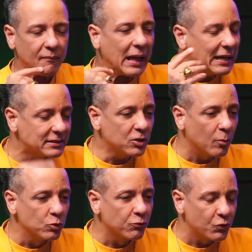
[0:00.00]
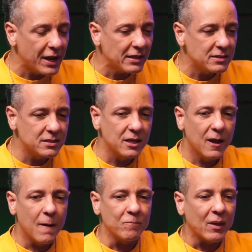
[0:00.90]
assim como no Friends,
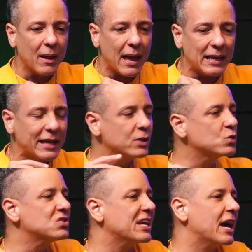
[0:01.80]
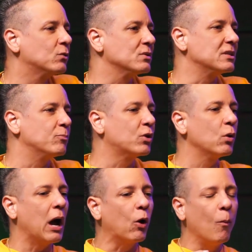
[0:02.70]
uhum era riso certo, assim.
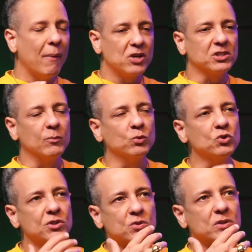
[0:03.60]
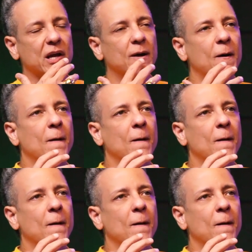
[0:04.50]
Porque a comédia tem muito disso, né?